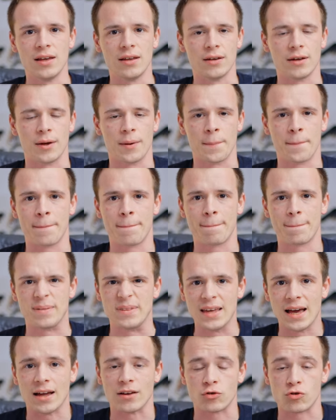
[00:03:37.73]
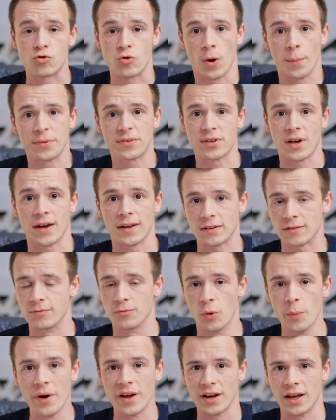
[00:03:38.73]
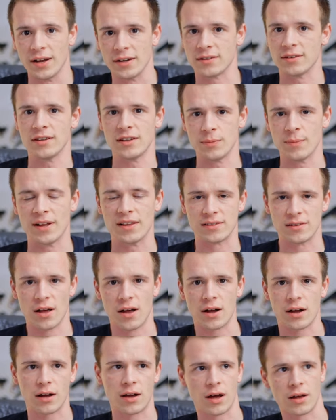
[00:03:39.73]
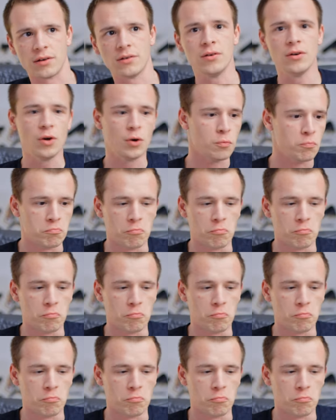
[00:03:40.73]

ähm, ja, Jobs hat, wo man halt nicht mal sagen kann,